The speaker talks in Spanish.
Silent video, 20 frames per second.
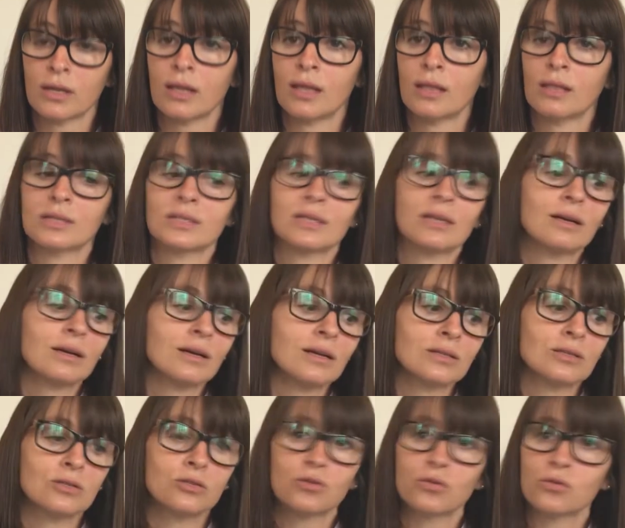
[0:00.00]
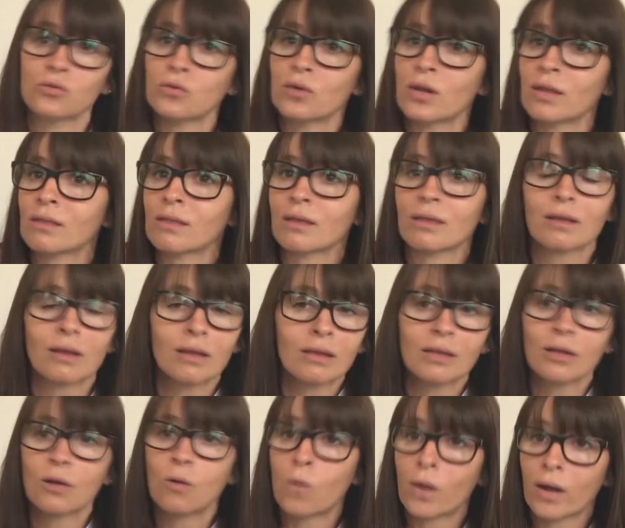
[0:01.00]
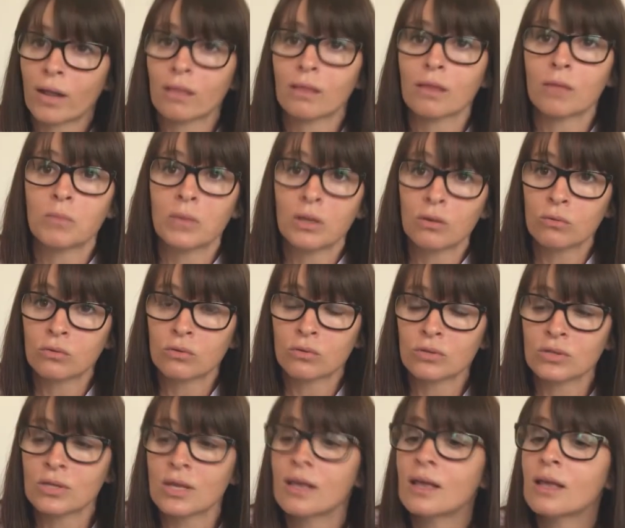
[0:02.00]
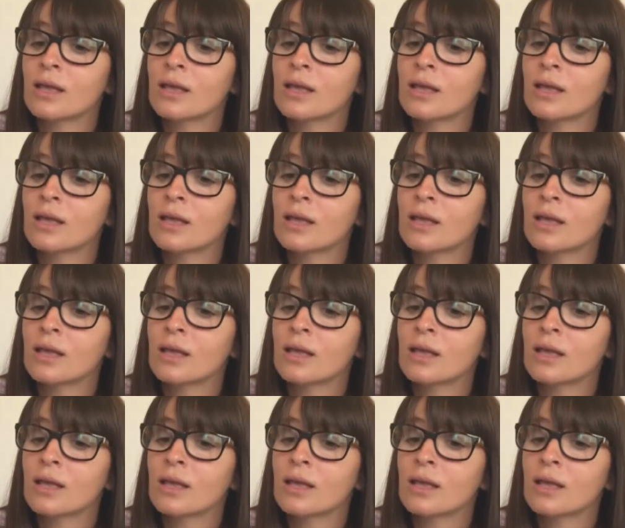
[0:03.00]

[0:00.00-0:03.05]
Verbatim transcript: es decir, cada sesión dura entre 30 y 40 minutos